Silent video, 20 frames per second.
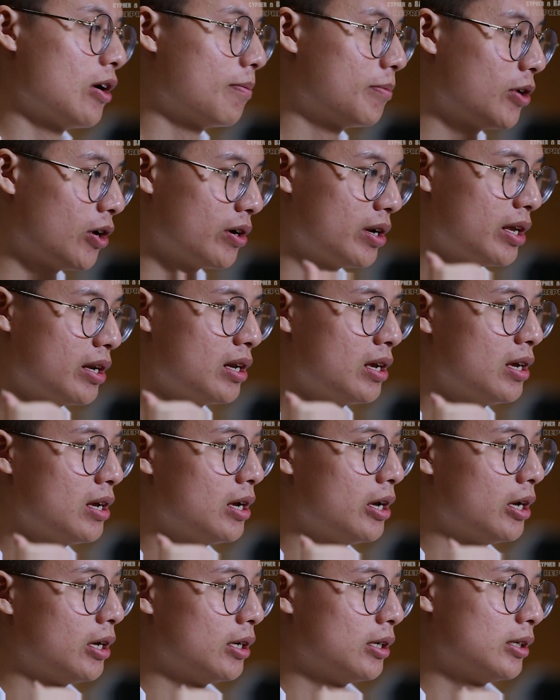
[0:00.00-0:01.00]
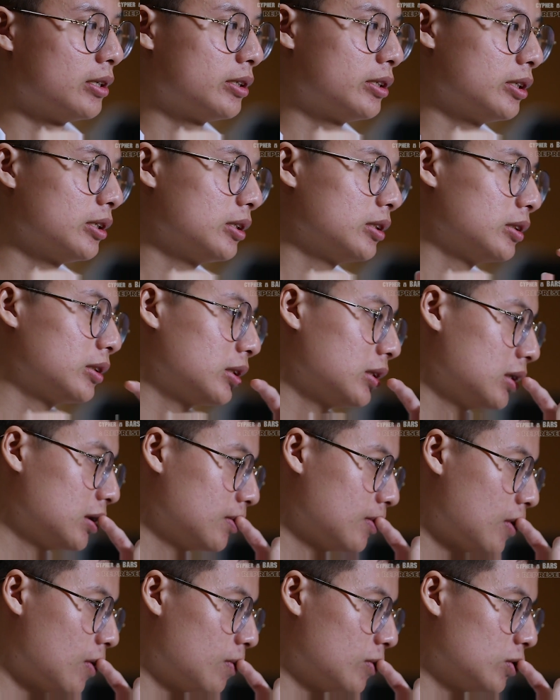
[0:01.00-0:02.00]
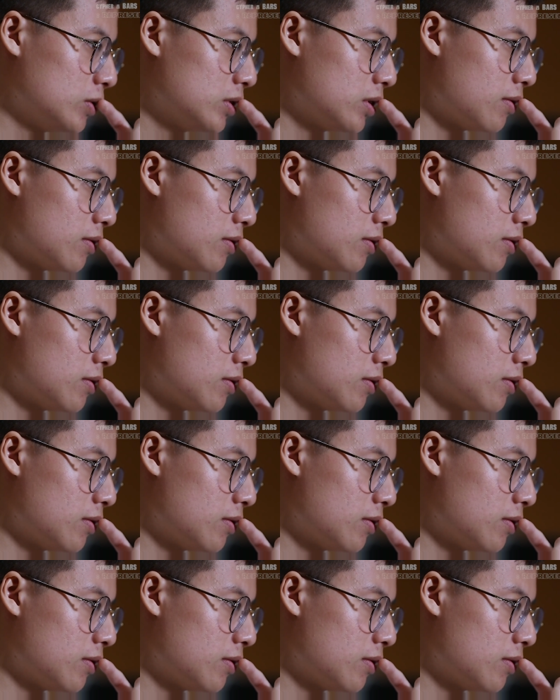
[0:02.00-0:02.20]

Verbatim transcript: ก๊อปทอเด็ดซึ่งซึ่งผม